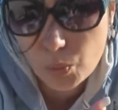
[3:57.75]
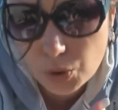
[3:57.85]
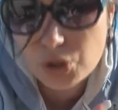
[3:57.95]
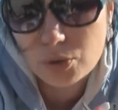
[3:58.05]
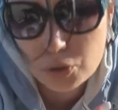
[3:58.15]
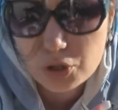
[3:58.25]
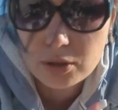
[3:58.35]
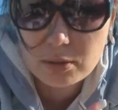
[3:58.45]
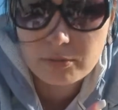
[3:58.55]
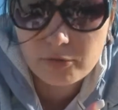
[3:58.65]

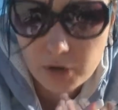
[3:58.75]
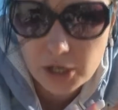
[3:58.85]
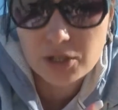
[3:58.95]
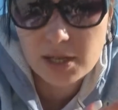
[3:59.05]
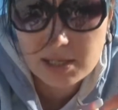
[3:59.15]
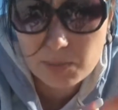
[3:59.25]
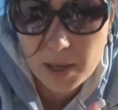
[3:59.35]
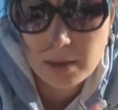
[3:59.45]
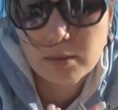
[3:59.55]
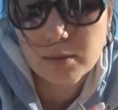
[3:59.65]
очень-очень важный
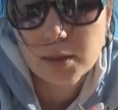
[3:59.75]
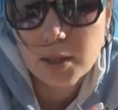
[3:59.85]
аспект